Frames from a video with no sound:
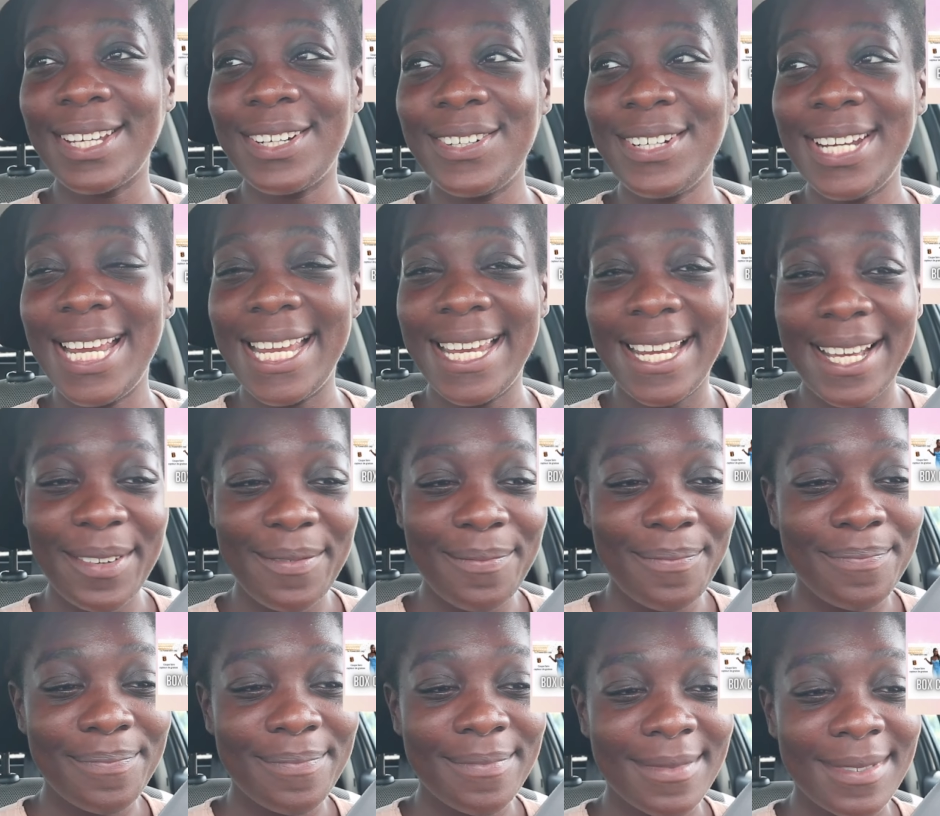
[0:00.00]
oh là.
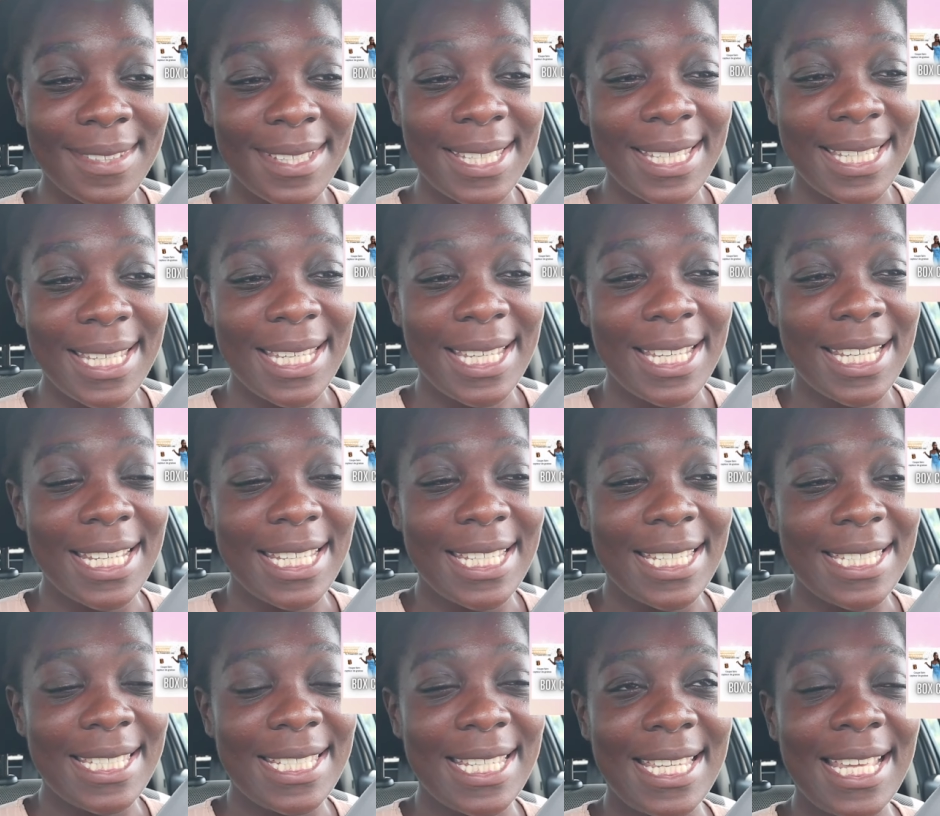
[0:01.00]

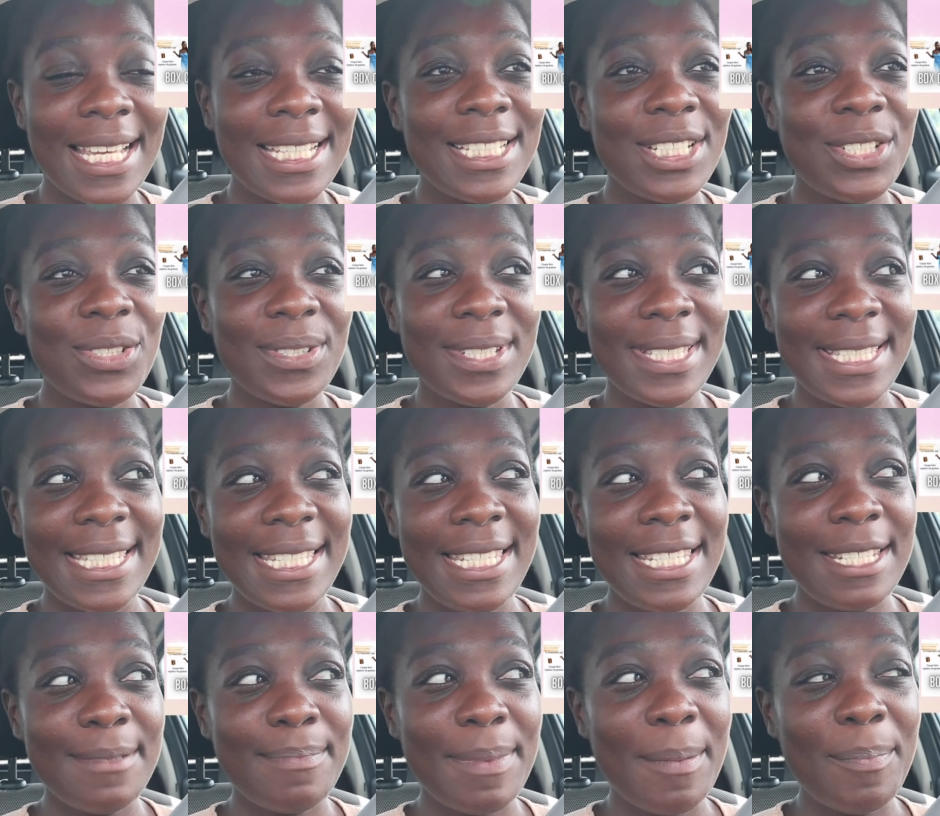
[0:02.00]
Ces derniers jours-ci,
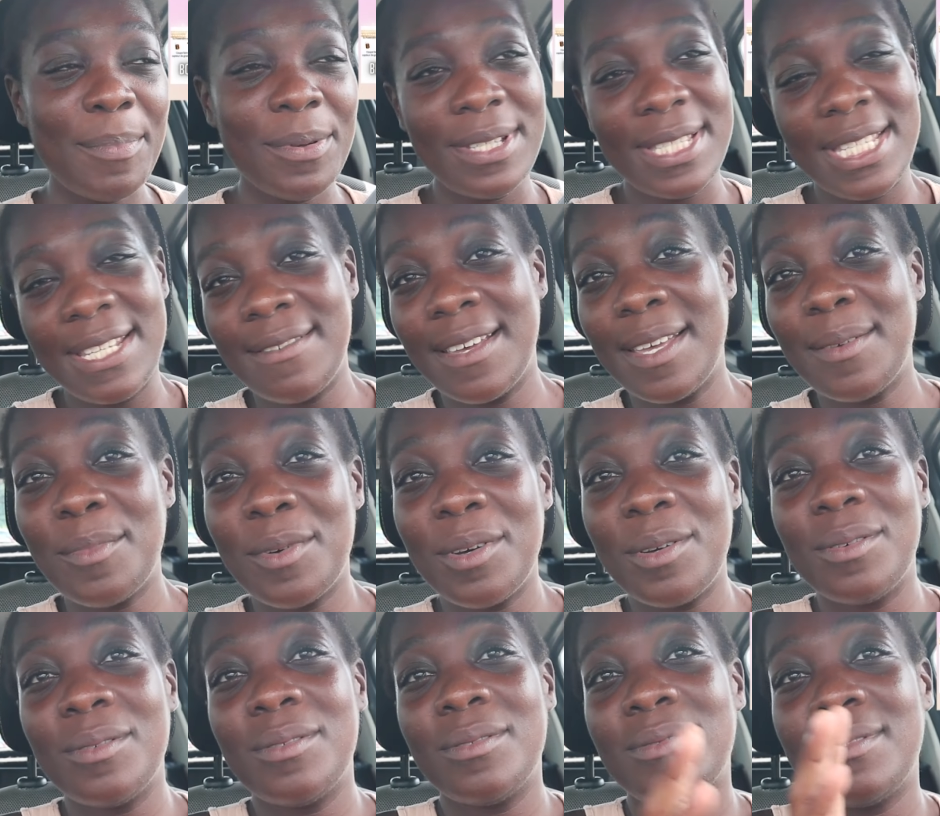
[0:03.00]
j'ai pas posté
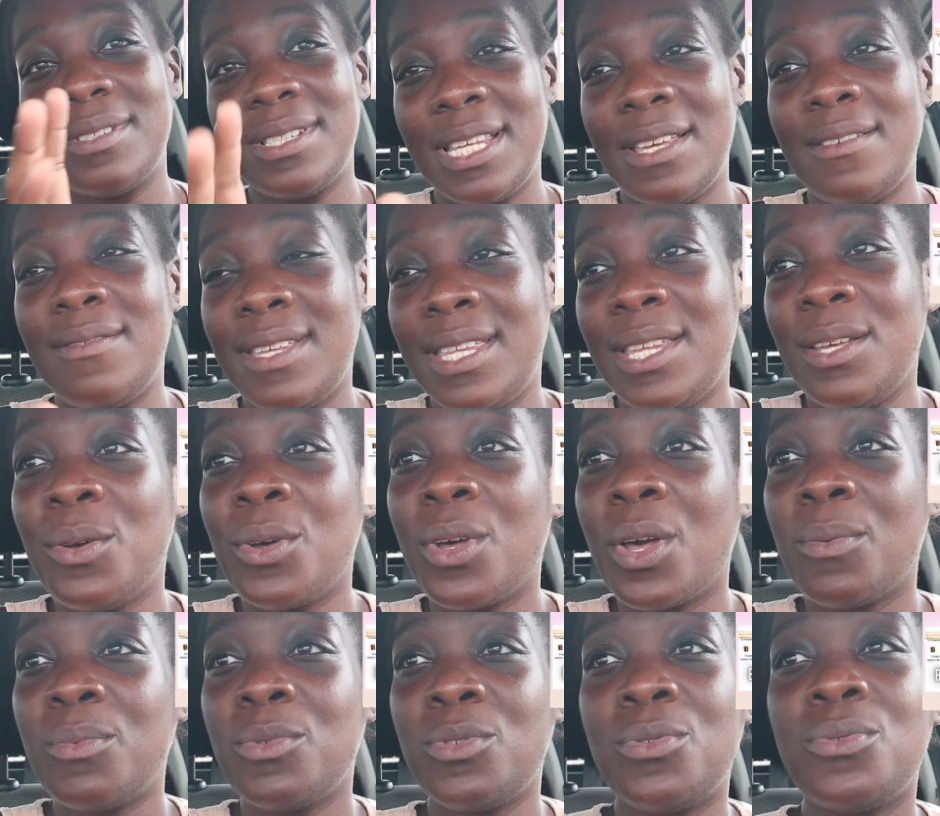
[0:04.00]
vraiment des vidéos
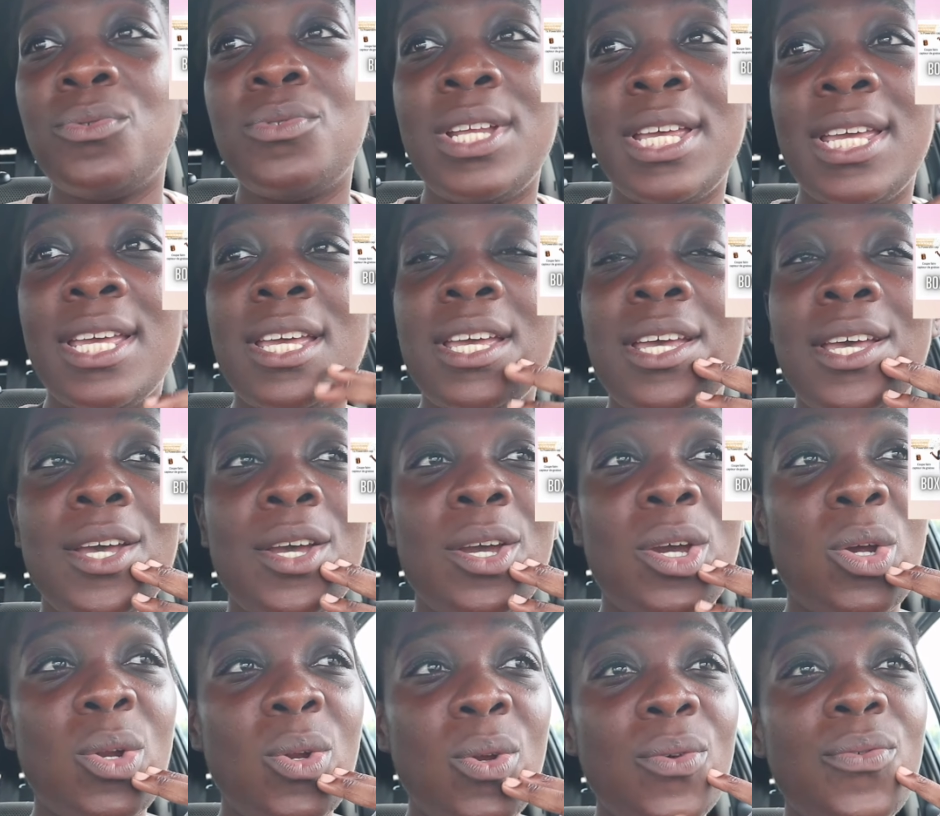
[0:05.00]
comme je voulais
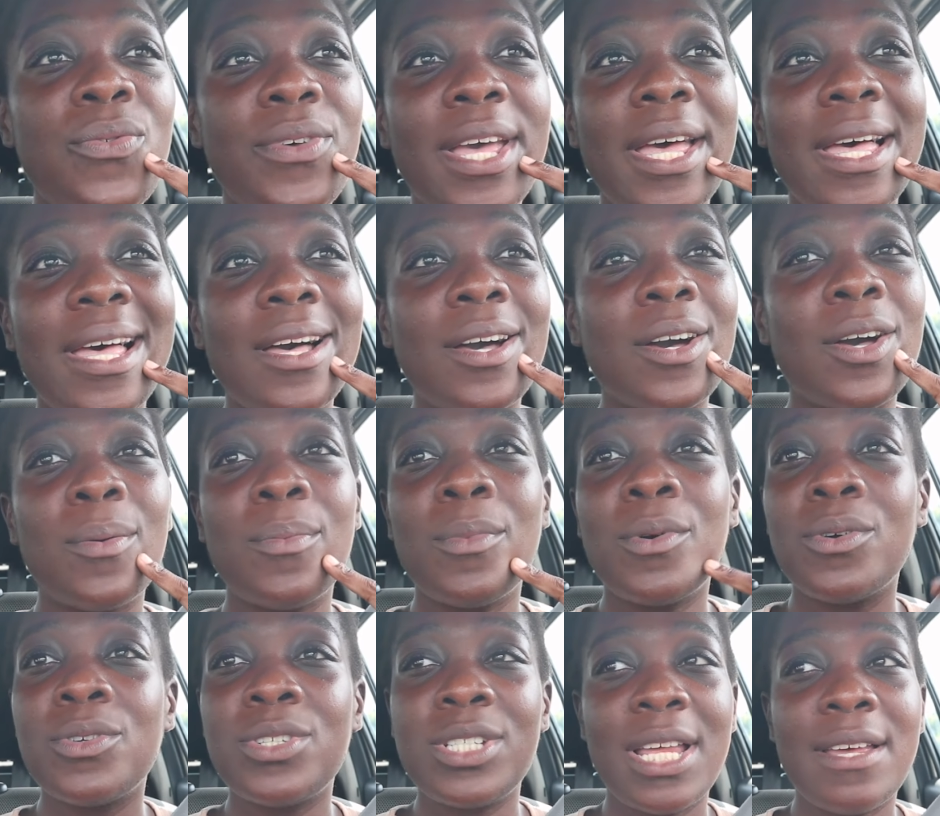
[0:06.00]
le faire,
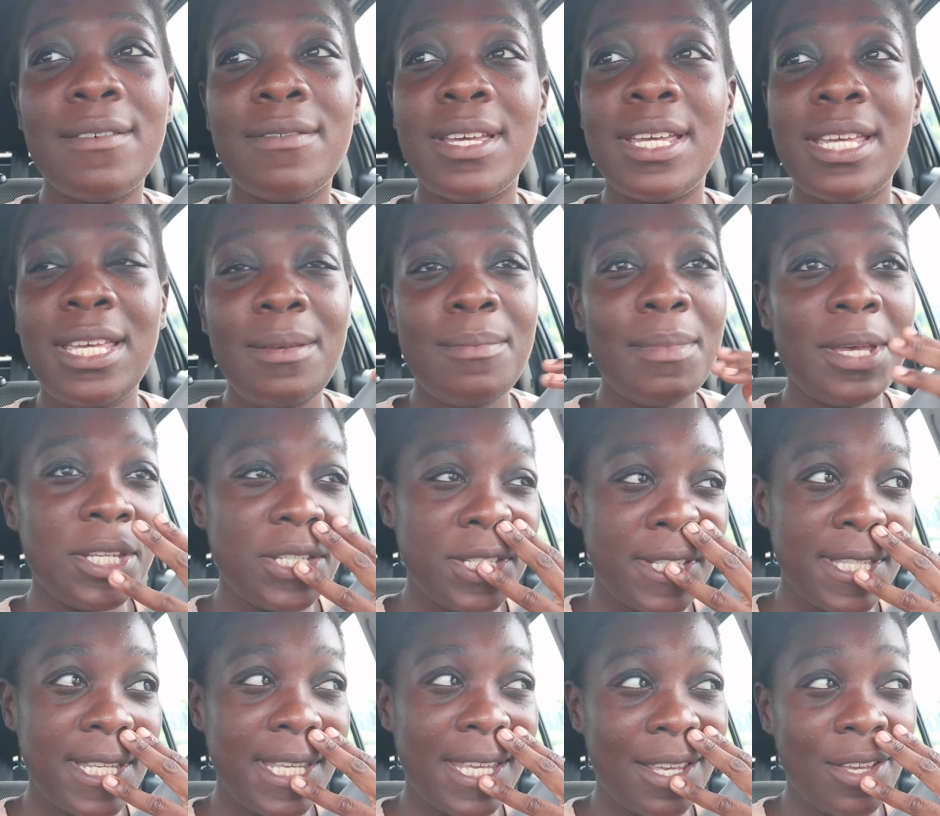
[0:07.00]
comment je l'avais
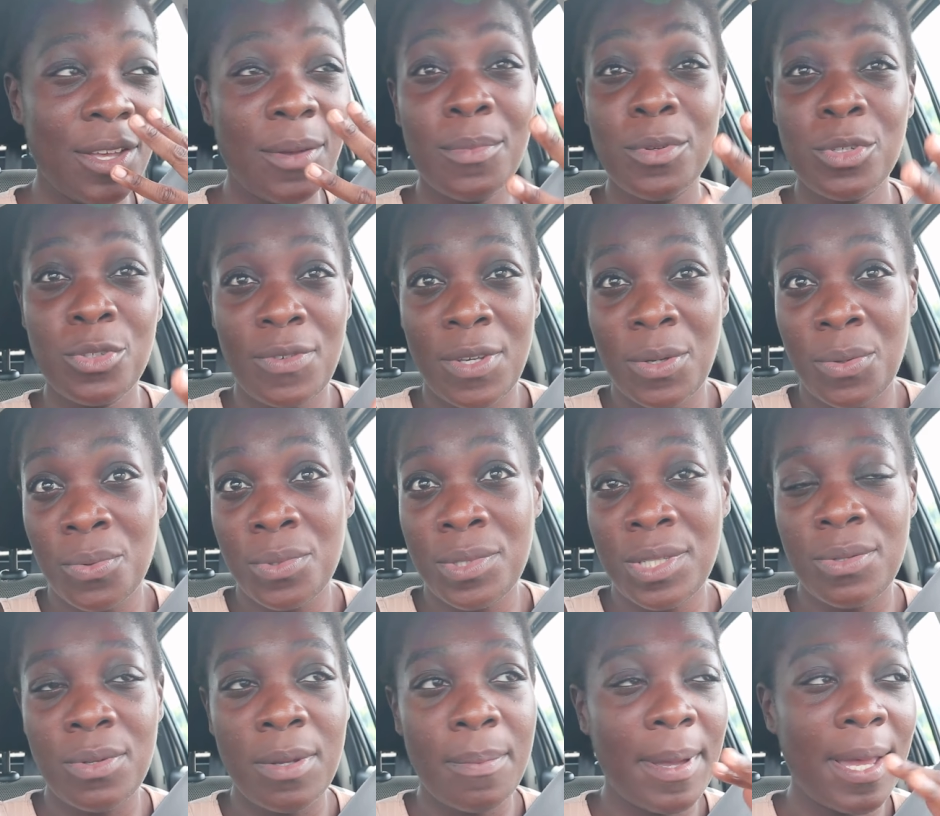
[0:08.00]
imaginé, comment je vais
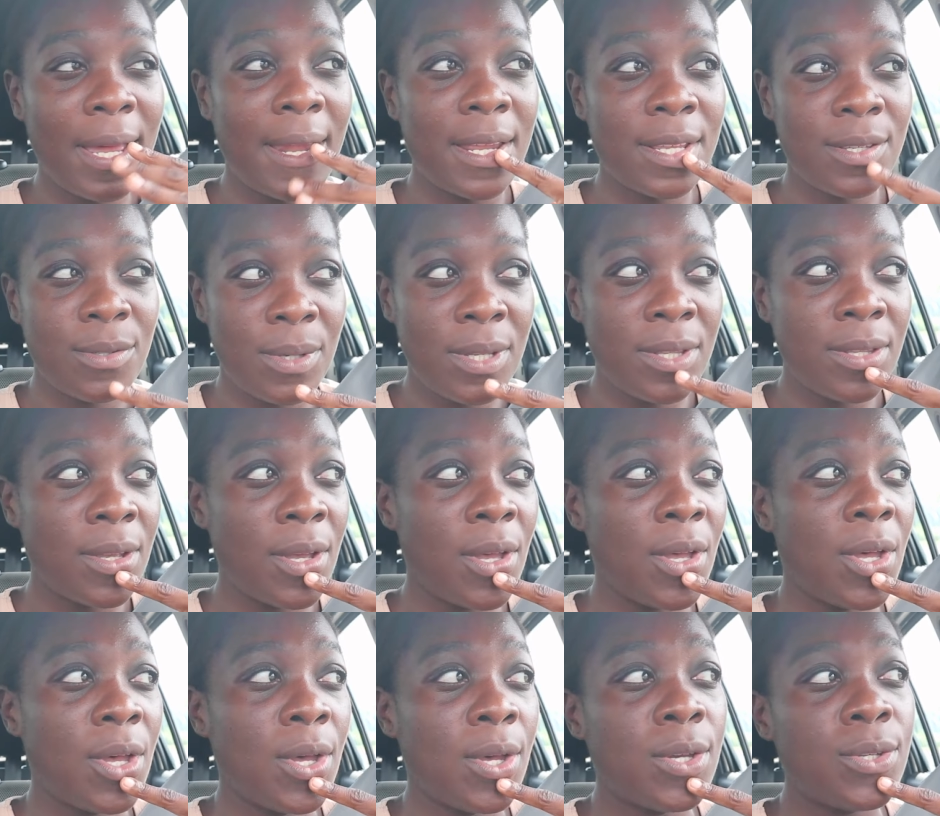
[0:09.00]
continuer par la suite
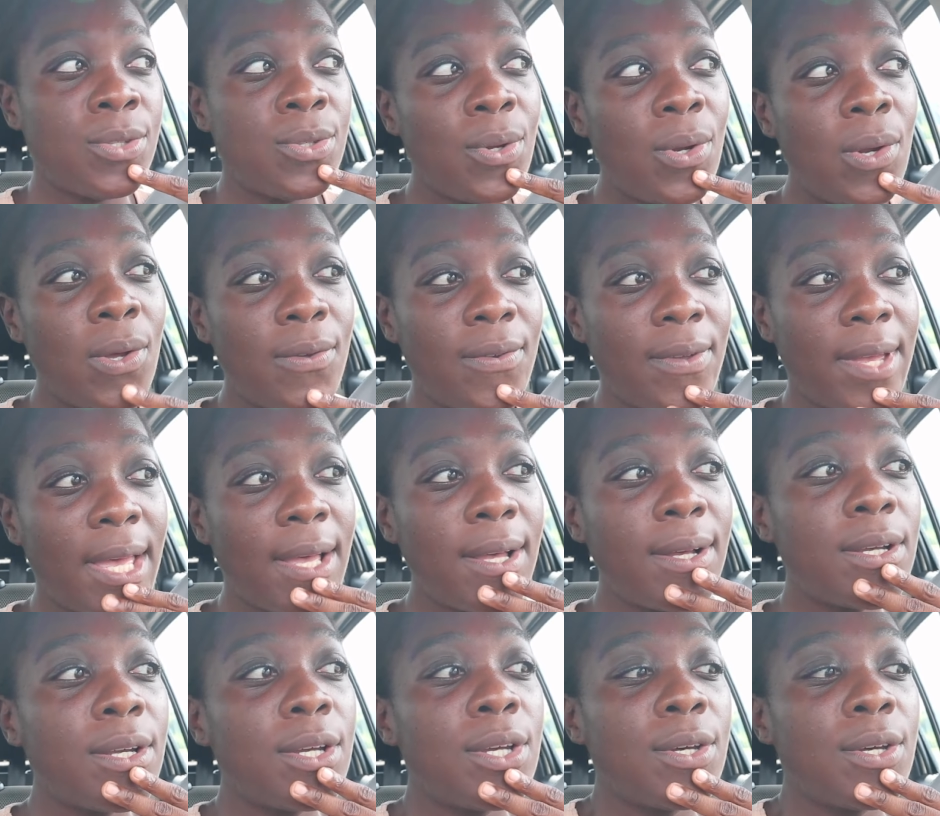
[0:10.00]
de le faire.